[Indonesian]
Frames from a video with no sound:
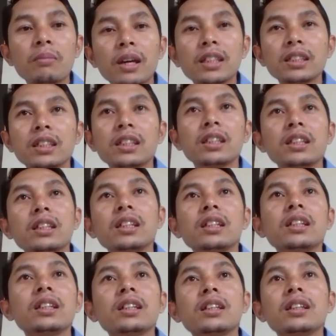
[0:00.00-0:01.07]

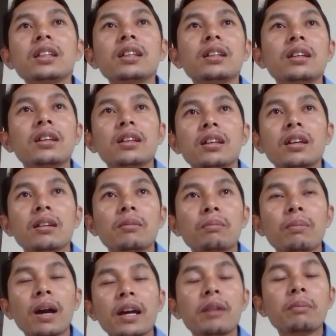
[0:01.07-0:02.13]
masih
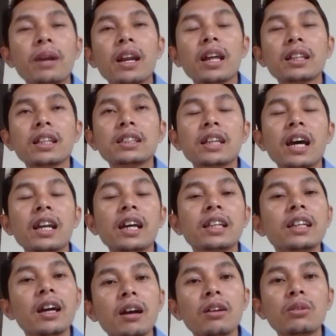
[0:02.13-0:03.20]
pakai peralatan
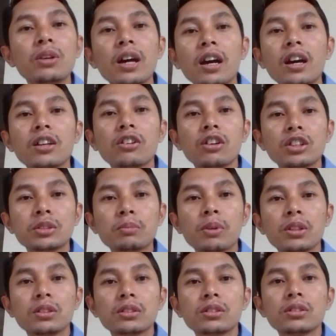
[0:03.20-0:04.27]
seadanya gunakan
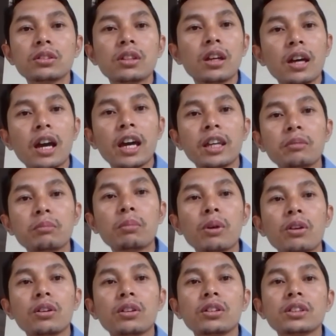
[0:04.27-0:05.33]
hotspot
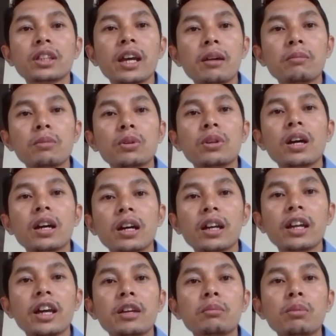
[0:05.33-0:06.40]
handphone saya menggunakan
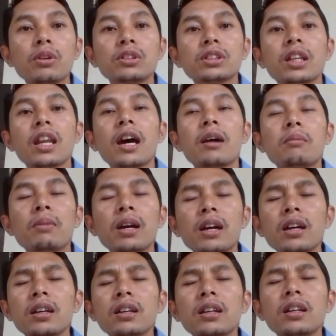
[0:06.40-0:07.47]
handphone
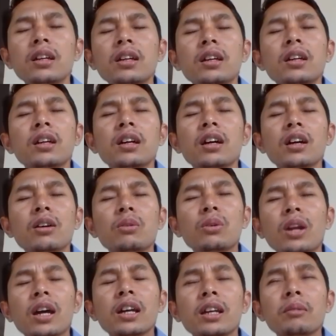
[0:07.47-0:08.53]
selama uh,
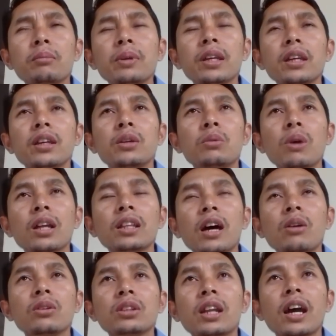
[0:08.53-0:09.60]
kurang lebih dua
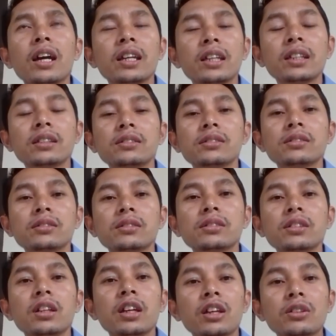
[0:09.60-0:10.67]
tahun terakhir
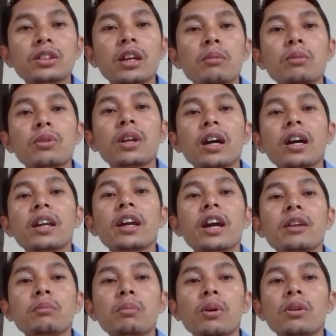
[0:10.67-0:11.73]
jadi saya menggunakan
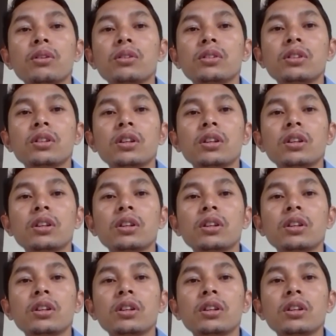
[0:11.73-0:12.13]
handphone